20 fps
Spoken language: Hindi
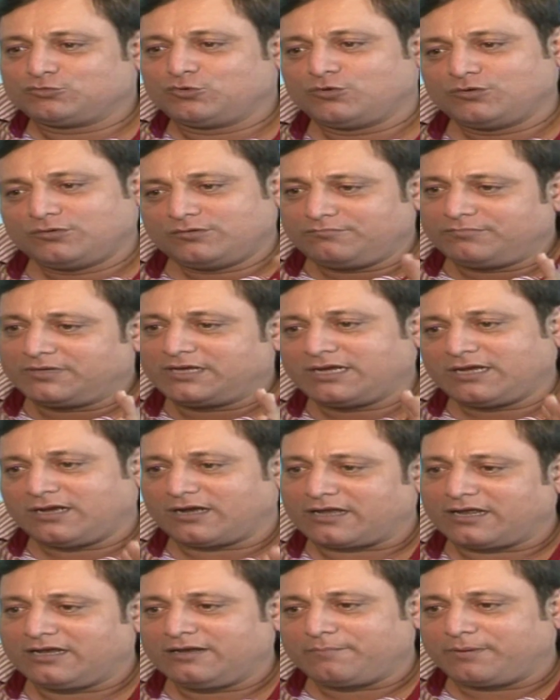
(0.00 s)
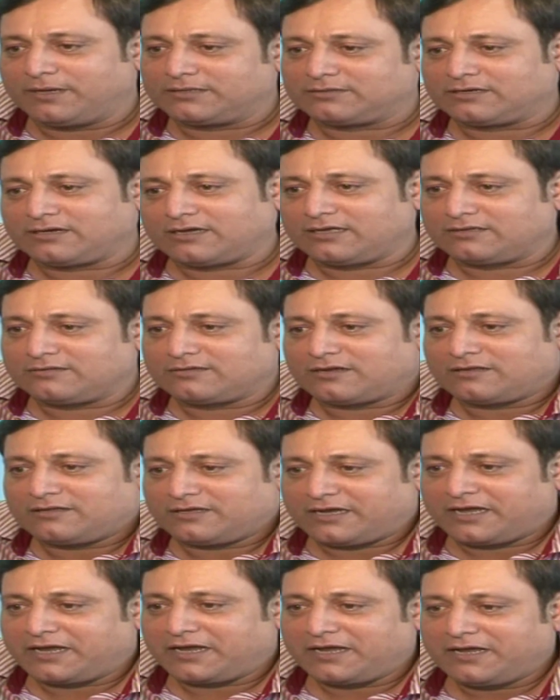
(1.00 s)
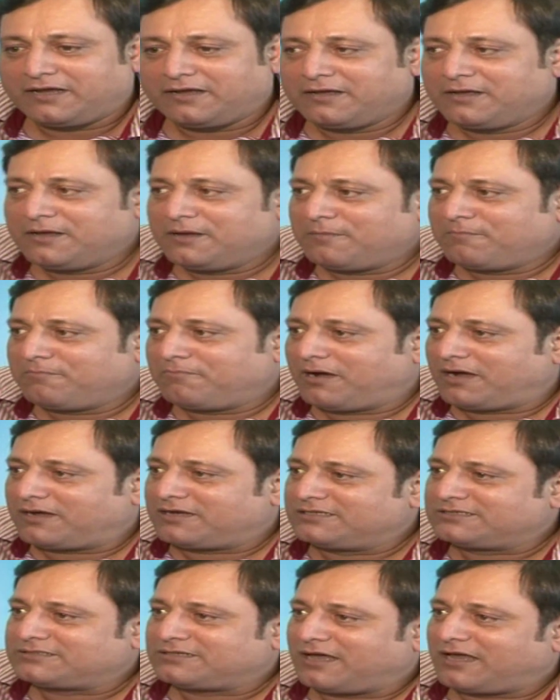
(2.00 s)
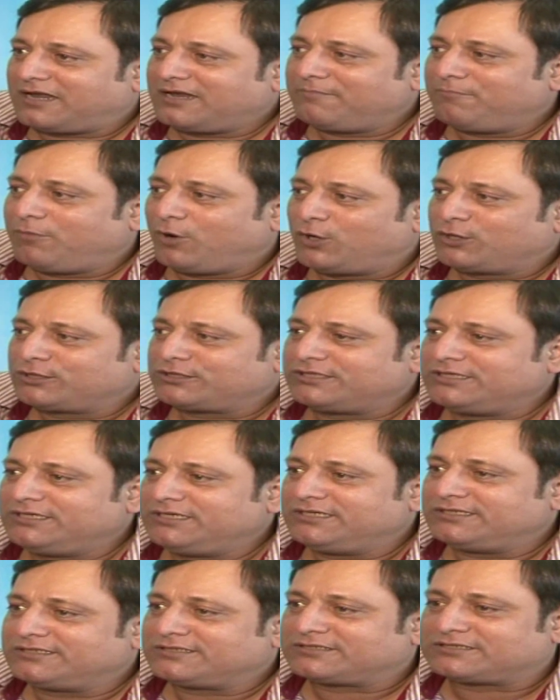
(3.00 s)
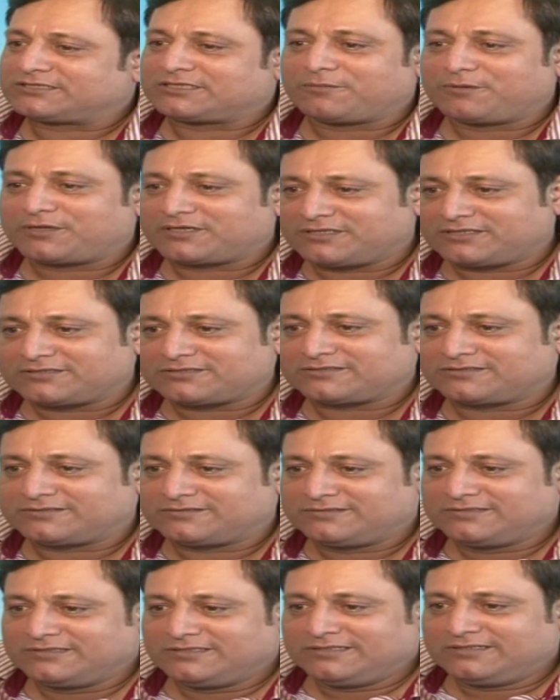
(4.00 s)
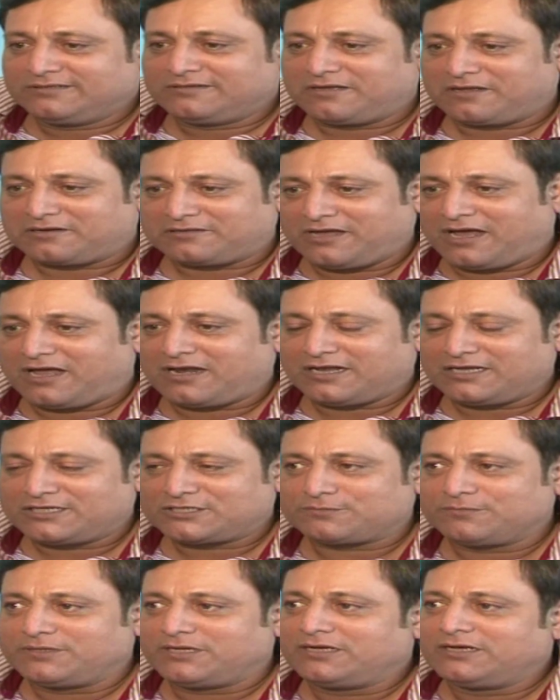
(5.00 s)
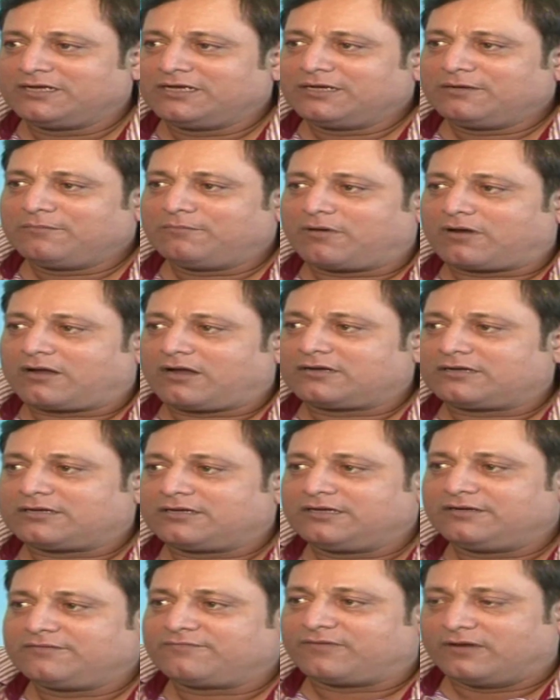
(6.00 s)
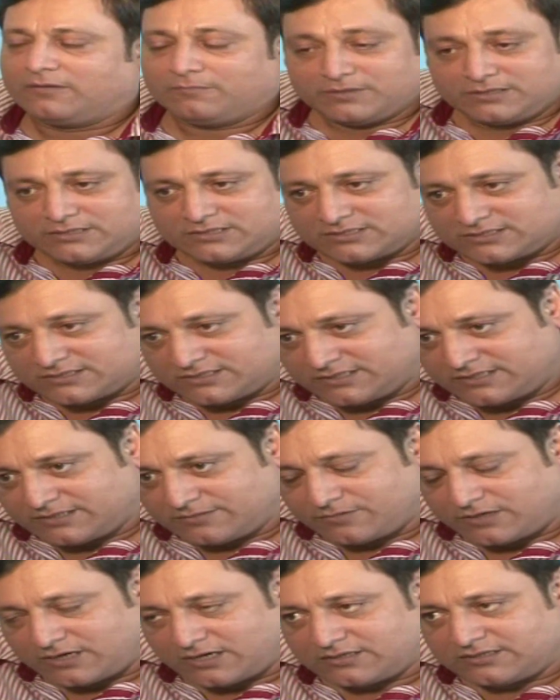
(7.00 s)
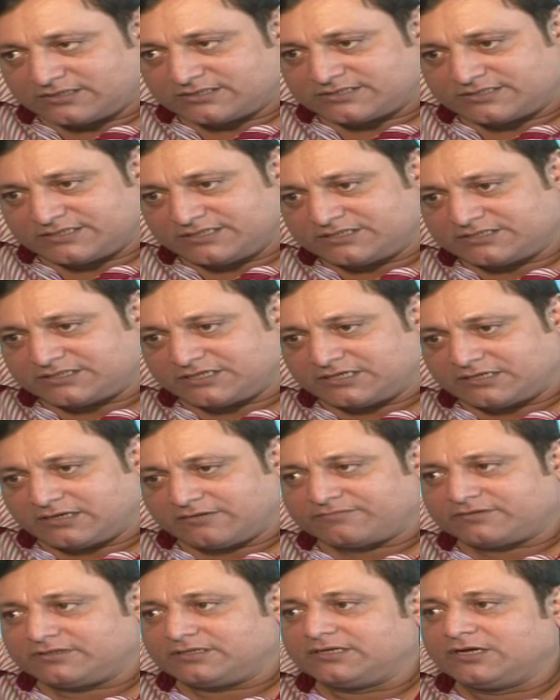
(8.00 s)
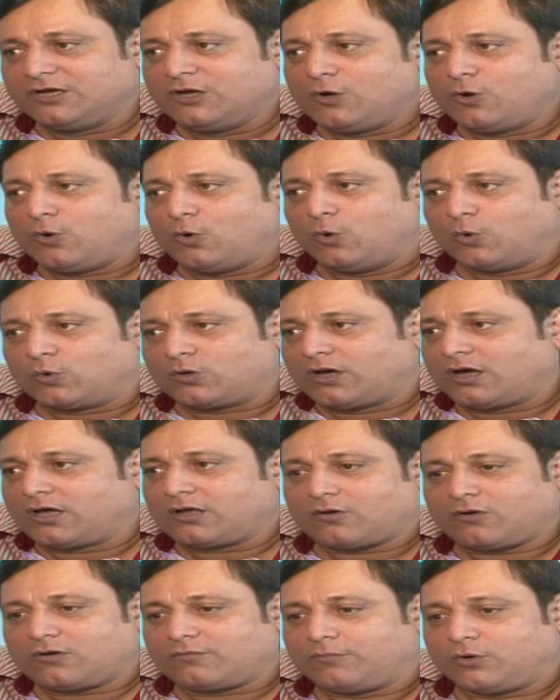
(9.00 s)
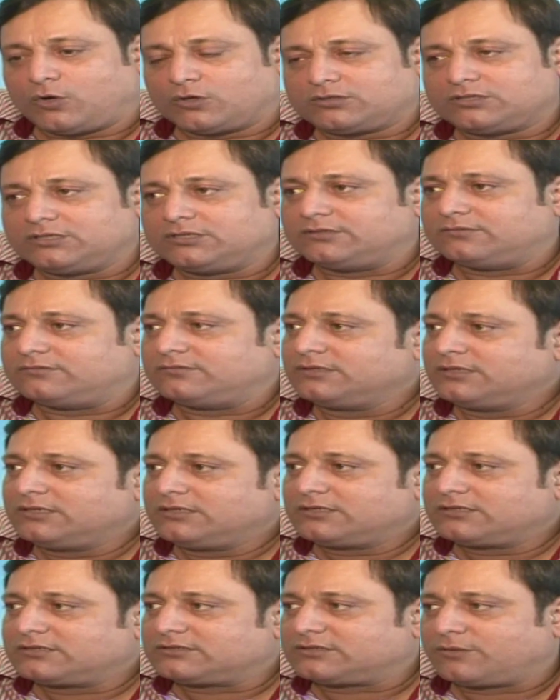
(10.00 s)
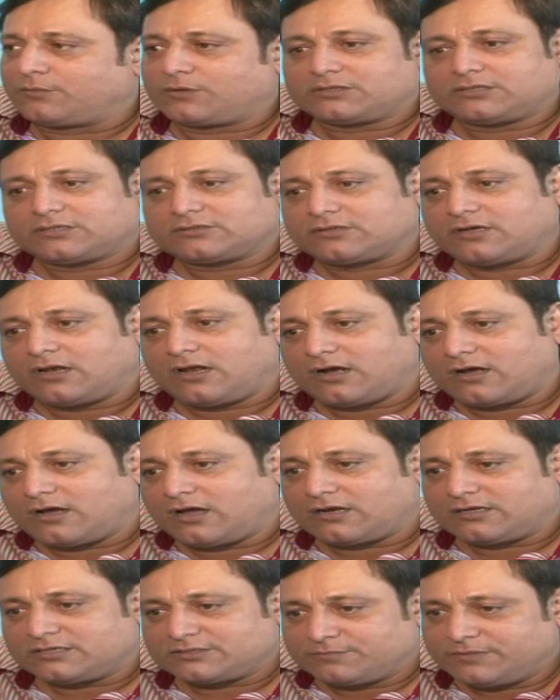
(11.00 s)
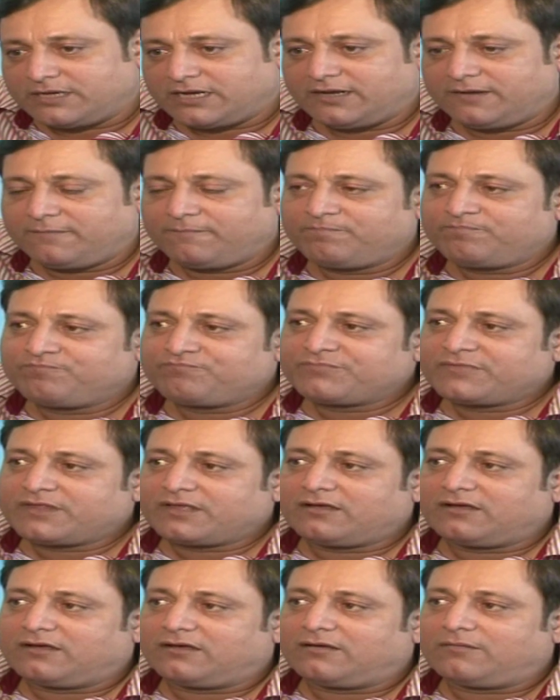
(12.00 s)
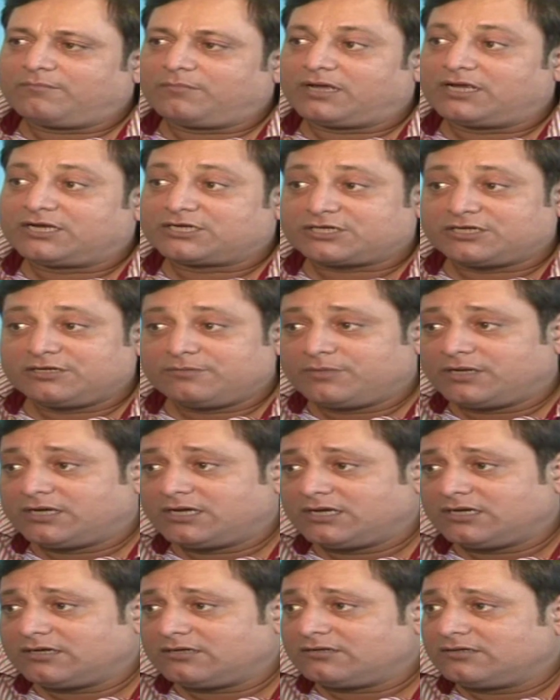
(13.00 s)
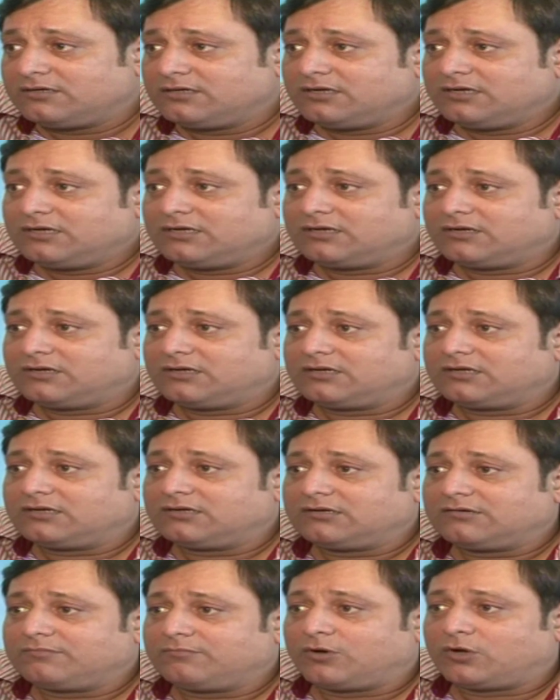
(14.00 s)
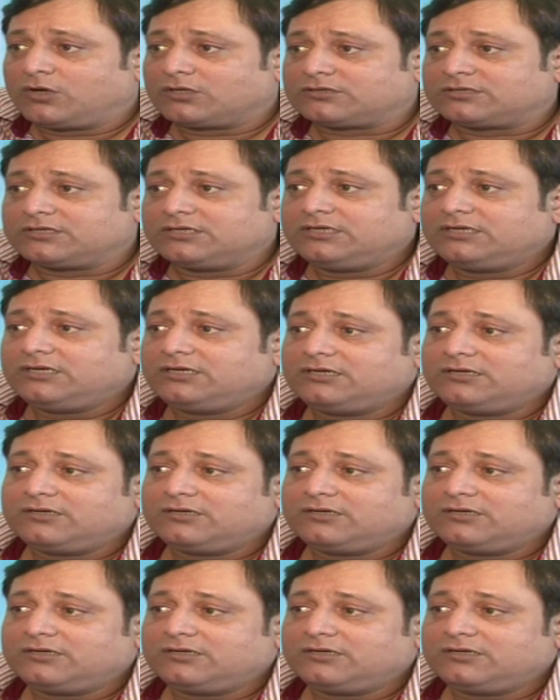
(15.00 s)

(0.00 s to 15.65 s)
वो मेरे अकेले पात्र के अंदर दिखेंगे बाकी सारे बहुत ही ज़बरदस्त किरदार हैं इसमें मराठी फिल्म इंडस्ट्री के मराठी स्टेज के काफ़ी होनहार और बहुत ही ज़बरदस्त कलाकार इसमें हैं महेश लिमे बहुत ही